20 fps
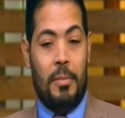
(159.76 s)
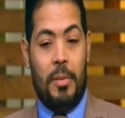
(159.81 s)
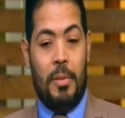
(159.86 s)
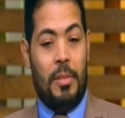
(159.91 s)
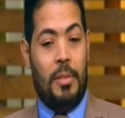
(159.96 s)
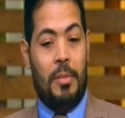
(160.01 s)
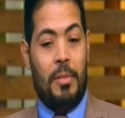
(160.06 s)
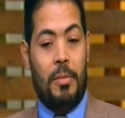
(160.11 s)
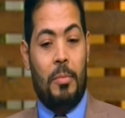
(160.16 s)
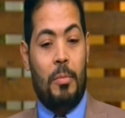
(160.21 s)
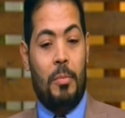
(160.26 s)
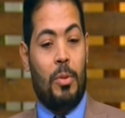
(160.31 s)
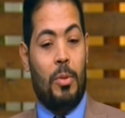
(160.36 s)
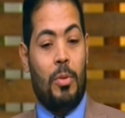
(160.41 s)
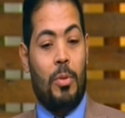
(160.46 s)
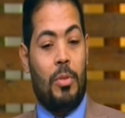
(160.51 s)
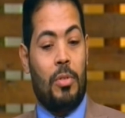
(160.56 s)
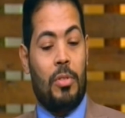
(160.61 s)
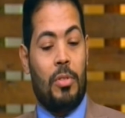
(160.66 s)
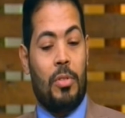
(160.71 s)
إيه ما
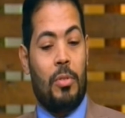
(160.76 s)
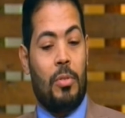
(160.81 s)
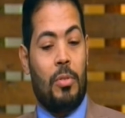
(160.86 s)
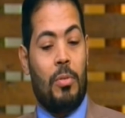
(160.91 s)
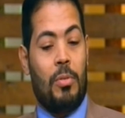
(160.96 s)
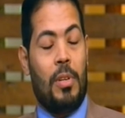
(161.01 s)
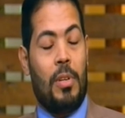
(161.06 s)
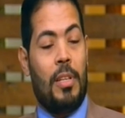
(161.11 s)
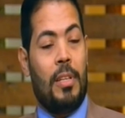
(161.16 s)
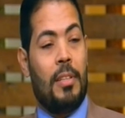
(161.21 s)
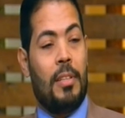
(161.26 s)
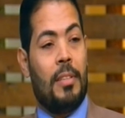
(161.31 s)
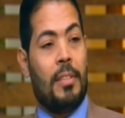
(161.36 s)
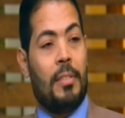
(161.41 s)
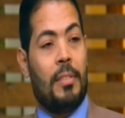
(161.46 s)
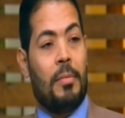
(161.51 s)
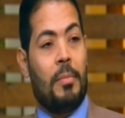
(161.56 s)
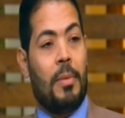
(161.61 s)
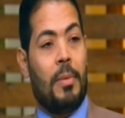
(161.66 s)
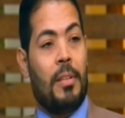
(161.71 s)
تخرجش تخرج ليه؟
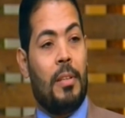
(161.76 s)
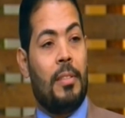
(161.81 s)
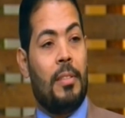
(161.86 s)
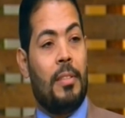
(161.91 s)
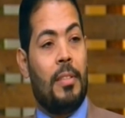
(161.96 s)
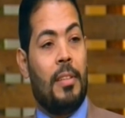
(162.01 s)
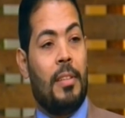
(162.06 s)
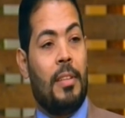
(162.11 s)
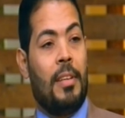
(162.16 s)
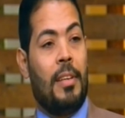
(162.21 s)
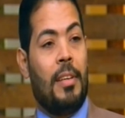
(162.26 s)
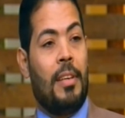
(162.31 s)
طب وحد يخرج في